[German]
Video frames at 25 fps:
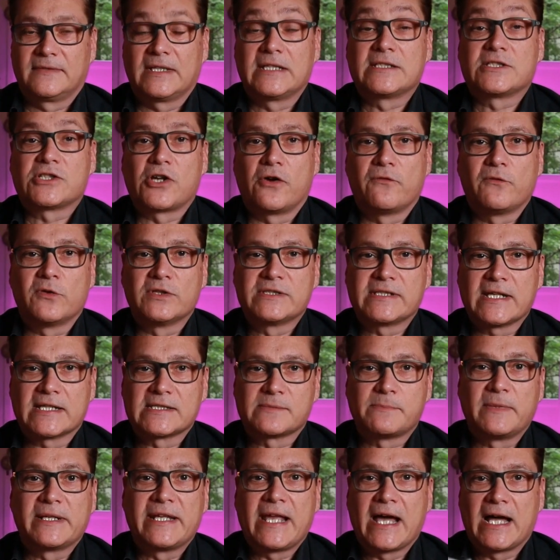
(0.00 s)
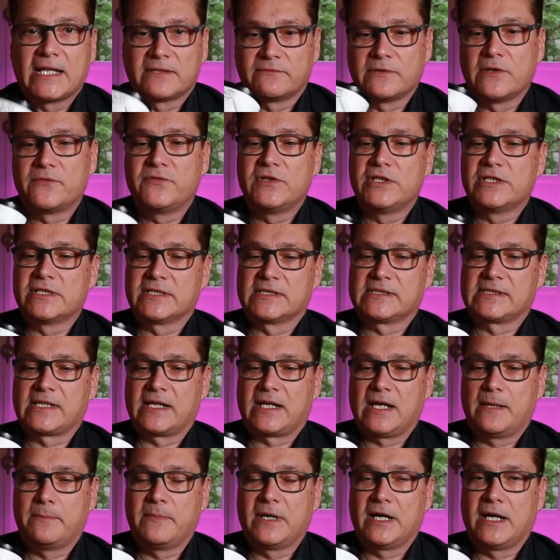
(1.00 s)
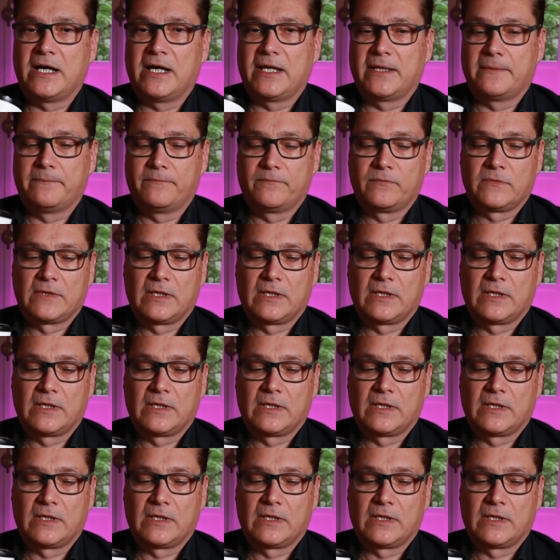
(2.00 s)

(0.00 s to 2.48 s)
Jetzt schauen wir uns erstmal die Hardware-Features der Kamera an.